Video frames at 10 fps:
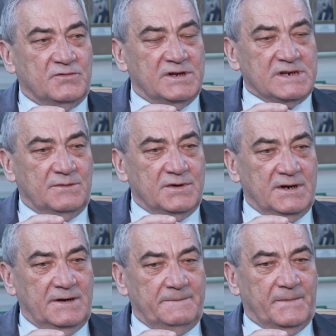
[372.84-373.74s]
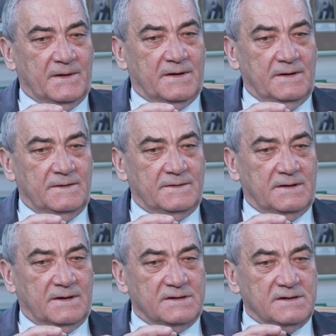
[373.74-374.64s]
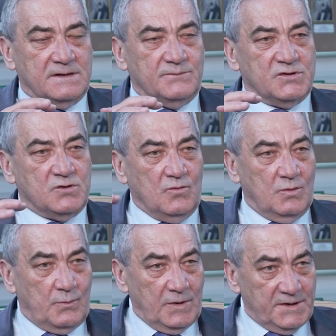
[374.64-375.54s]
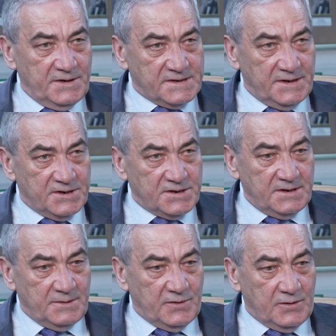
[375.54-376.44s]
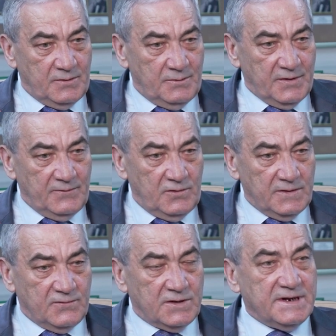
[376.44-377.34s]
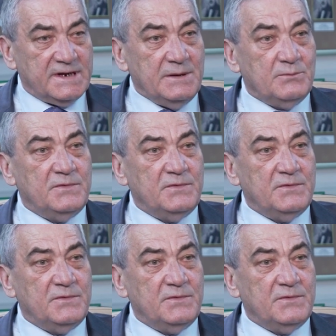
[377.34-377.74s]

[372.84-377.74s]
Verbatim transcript: на самом деле, э, казалось бы, сугубо политическое решение приводит вот к таким